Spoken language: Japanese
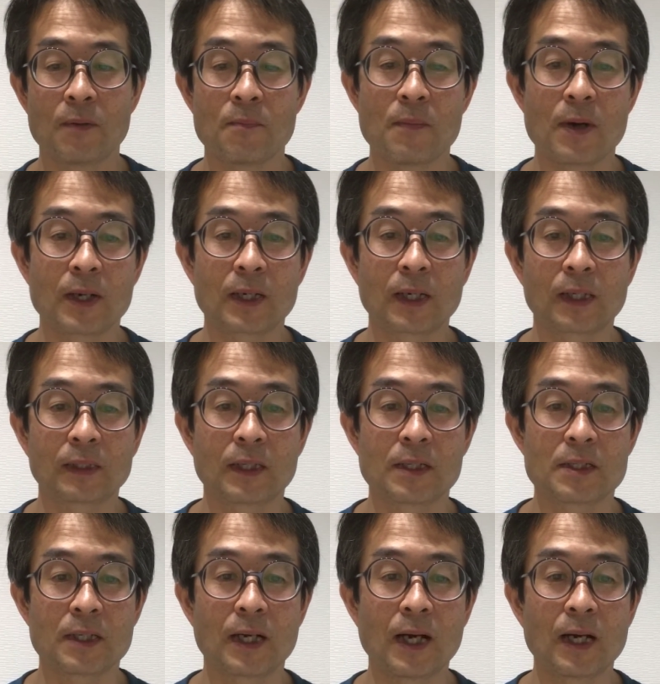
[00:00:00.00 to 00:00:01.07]
漫画家た
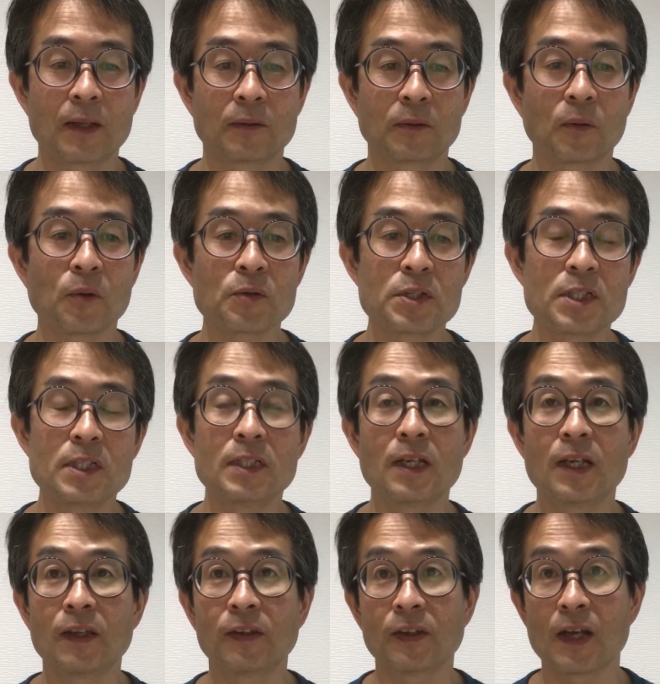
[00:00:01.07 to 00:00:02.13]
ちが同時に
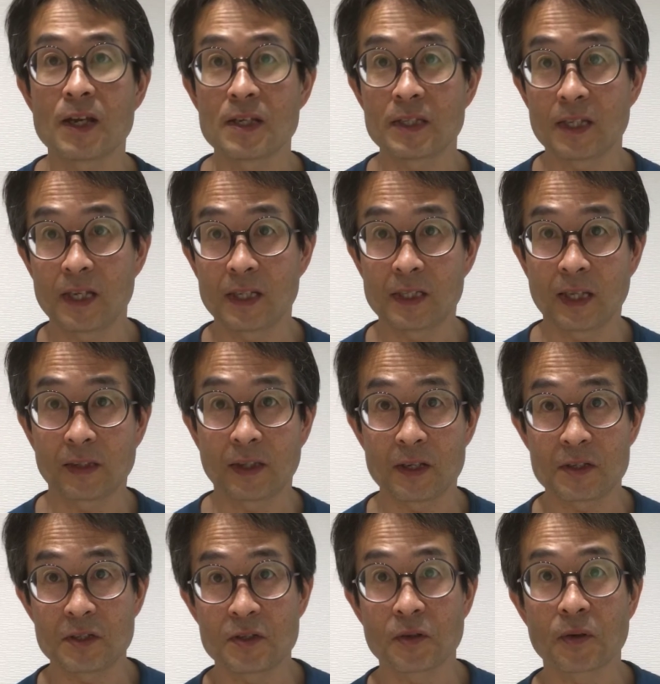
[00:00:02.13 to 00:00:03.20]
連載していた雑
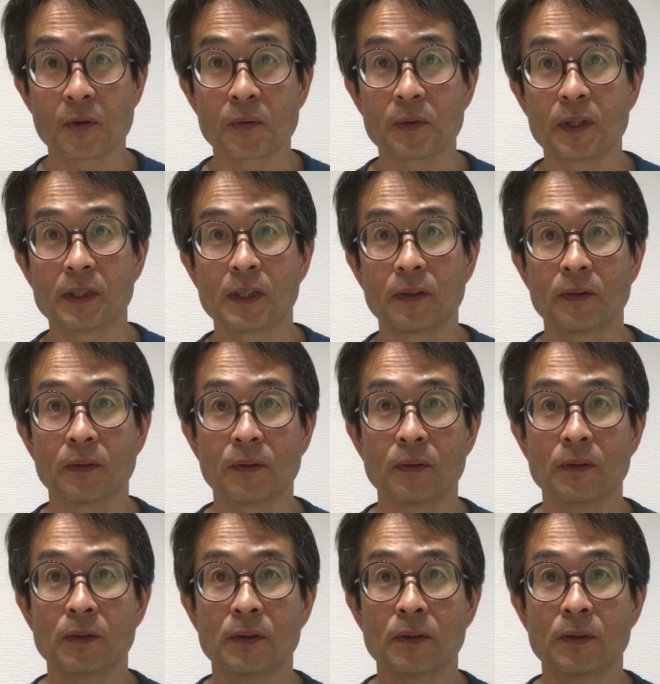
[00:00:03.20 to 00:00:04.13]
誌を読んでいたという